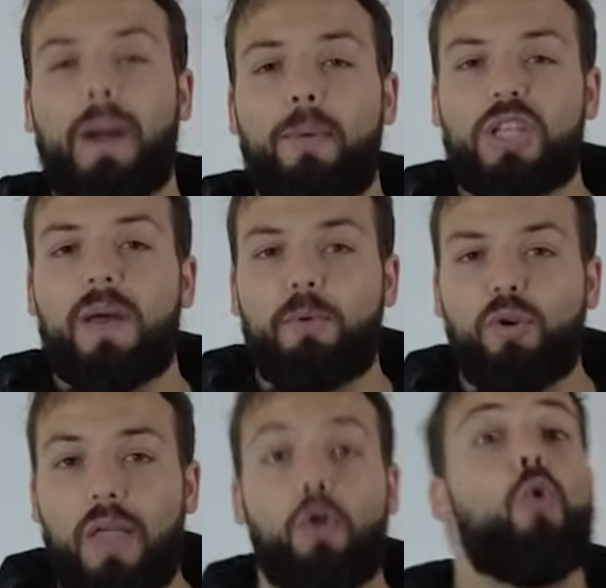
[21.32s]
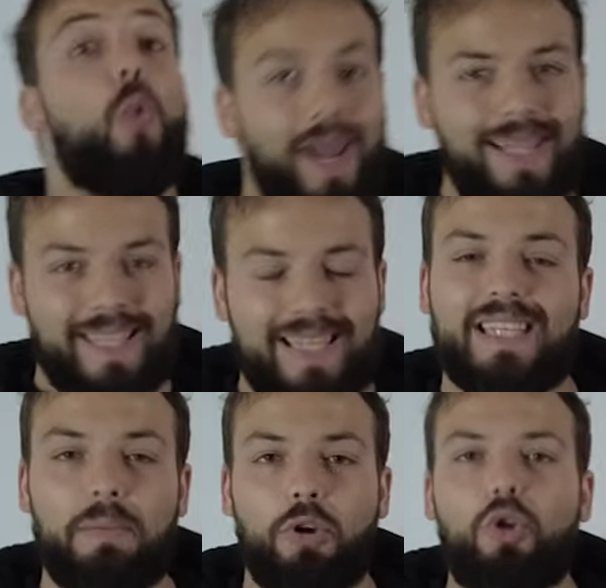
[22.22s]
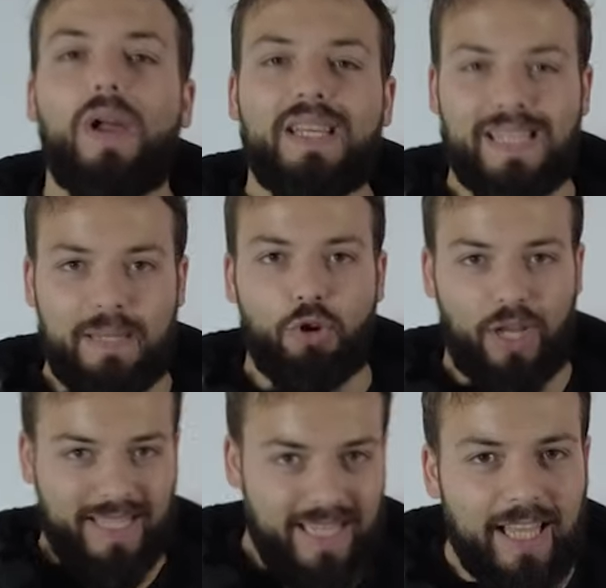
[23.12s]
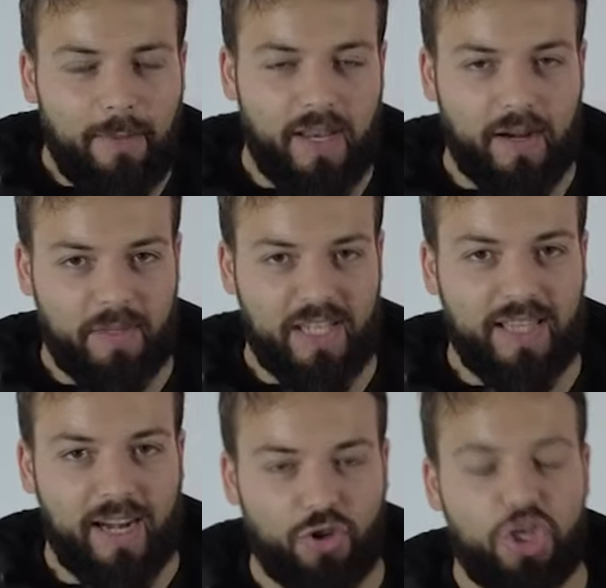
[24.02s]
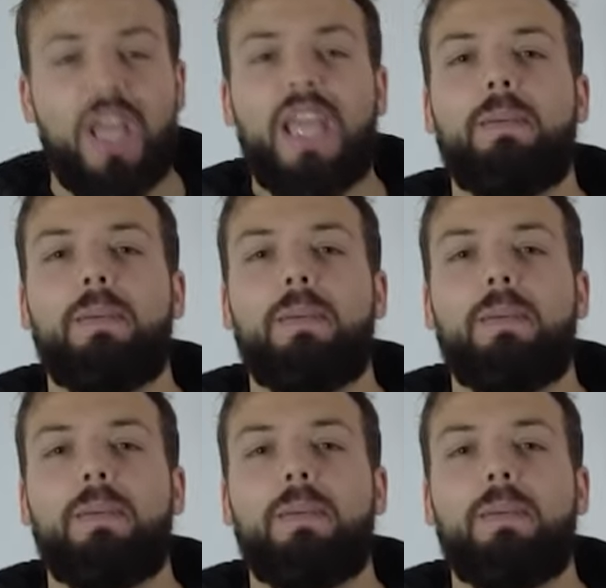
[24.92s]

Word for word: vamos a ver por un lado cuál es ese símbolo, cuál es el símbolo que sí que debería representarnos,